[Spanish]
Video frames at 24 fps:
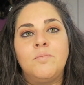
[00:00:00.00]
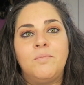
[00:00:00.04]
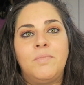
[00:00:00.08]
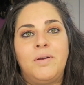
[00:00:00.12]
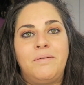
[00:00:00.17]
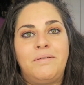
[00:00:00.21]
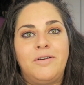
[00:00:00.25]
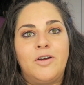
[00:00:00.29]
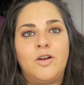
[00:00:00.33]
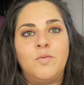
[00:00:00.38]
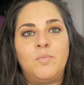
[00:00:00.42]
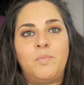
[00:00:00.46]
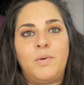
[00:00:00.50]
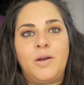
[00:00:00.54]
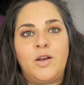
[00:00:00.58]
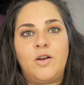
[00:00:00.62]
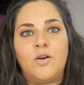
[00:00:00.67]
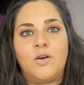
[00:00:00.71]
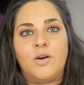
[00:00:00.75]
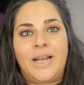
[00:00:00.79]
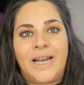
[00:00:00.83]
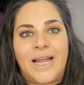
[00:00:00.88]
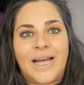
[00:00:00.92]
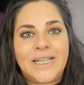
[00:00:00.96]
Me veo el
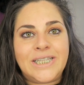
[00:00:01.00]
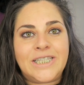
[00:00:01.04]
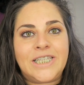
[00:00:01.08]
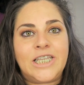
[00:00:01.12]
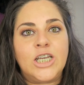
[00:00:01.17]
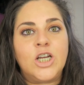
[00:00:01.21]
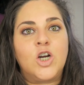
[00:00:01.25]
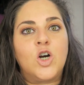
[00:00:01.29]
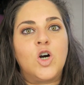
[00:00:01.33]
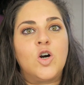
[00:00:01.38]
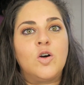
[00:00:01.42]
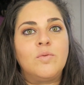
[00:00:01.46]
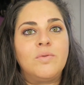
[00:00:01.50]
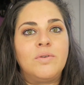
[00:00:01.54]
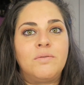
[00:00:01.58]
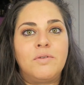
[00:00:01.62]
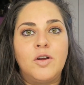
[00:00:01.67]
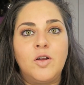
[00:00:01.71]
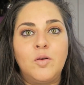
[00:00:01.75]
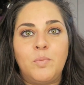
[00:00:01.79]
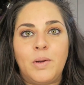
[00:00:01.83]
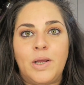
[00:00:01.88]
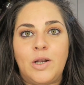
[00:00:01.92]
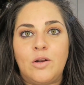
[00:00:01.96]
pelo elástico, me
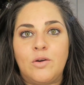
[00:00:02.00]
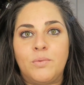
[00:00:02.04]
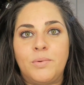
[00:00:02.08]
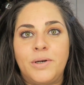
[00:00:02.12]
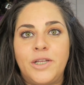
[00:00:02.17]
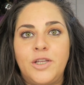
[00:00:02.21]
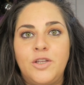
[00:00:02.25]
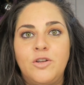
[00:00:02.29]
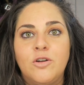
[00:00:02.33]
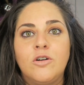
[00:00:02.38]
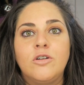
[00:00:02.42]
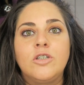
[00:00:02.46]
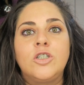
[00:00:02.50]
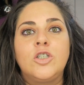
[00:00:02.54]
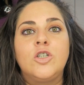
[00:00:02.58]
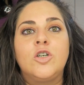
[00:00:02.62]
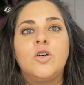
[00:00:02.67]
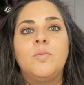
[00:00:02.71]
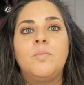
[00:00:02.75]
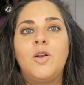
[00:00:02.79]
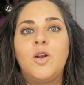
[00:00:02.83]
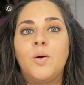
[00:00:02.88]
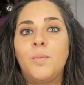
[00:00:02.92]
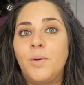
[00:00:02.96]
veo el pelo
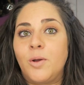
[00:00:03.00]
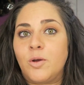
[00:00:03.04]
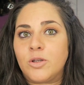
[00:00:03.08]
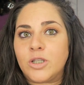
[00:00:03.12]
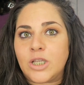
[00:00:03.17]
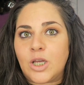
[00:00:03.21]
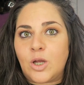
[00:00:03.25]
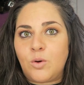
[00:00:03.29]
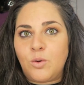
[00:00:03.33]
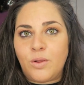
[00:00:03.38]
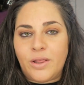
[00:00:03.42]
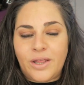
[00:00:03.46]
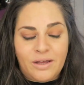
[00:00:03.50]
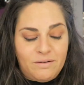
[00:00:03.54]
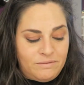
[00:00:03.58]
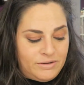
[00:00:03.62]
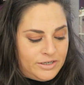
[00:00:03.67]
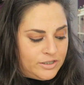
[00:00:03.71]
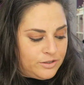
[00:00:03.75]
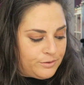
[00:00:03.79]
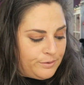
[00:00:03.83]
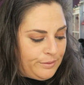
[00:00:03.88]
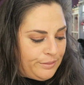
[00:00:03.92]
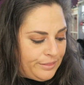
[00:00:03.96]
brilloso, me lo veo
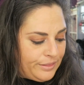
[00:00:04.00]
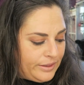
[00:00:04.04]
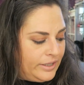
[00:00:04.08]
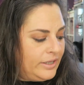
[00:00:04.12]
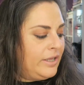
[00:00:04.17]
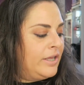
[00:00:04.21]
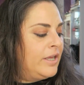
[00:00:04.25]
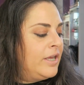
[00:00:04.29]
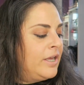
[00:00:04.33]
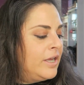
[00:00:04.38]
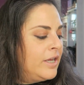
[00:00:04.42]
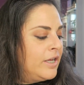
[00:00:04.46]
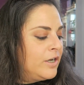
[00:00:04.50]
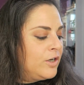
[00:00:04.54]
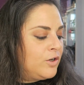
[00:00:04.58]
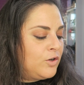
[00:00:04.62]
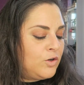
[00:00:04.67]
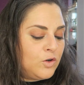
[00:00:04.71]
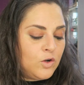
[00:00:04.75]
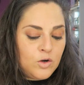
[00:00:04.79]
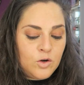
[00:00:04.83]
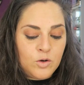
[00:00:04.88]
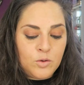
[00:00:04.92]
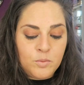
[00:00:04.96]
saludable, entonces
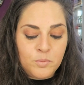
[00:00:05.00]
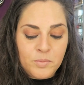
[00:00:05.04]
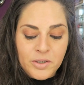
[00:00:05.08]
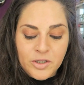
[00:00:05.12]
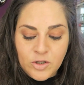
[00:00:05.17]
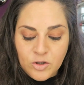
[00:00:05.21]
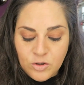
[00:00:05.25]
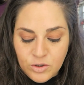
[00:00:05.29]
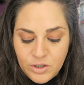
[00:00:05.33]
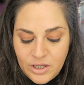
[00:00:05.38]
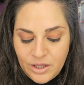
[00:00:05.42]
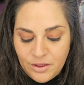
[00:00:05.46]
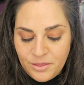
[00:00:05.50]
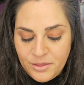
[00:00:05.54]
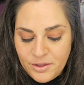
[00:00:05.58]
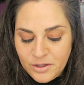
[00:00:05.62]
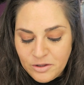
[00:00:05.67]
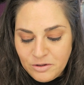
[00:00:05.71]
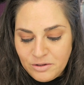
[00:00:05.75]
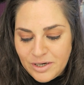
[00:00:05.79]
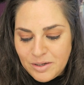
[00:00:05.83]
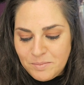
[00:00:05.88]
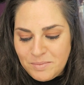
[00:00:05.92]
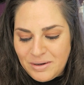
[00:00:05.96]
no me estoy
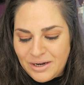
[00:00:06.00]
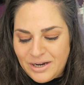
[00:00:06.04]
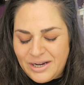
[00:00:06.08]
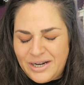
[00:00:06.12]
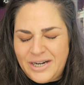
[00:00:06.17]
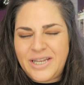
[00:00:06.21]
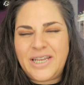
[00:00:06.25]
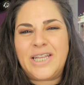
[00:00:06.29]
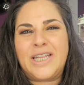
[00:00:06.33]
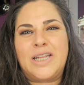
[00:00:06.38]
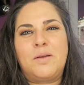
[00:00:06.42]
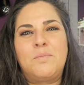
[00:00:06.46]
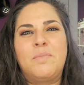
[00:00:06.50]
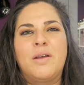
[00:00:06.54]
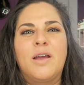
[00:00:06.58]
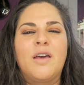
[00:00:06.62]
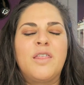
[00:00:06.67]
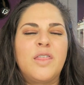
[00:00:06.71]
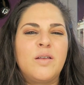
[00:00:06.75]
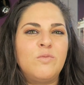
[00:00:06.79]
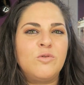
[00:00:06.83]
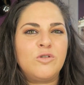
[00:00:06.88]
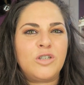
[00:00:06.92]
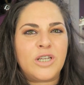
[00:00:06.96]
haciendo ahora mascarilla. También
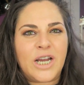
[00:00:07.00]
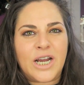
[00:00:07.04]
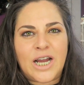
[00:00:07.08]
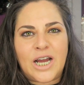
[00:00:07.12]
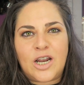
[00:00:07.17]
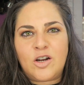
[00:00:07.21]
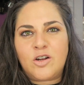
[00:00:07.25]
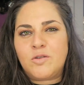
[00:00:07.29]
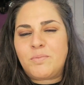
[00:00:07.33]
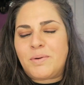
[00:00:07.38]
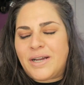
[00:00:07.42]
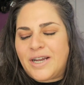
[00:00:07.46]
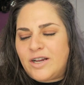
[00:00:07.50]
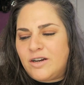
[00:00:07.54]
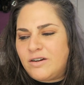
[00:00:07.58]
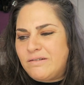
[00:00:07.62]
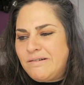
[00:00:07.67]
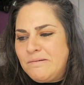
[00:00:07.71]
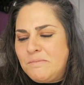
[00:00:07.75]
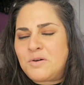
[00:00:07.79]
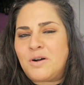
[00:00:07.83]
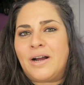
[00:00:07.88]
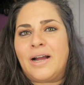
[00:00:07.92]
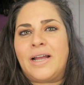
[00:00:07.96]
hace mucha calor, para que
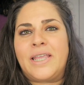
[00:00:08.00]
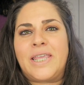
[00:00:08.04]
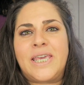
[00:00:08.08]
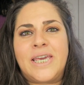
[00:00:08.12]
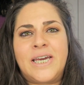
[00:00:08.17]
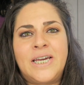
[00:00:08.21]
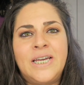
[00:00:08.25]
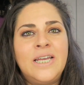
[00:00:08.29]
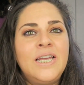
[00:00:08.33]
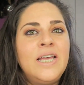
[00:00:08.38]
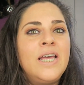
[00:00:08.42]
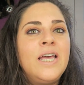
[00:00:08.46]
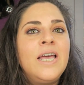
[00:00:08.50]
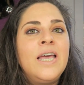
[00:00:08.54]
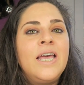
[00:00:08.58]
nos vamos a engañar.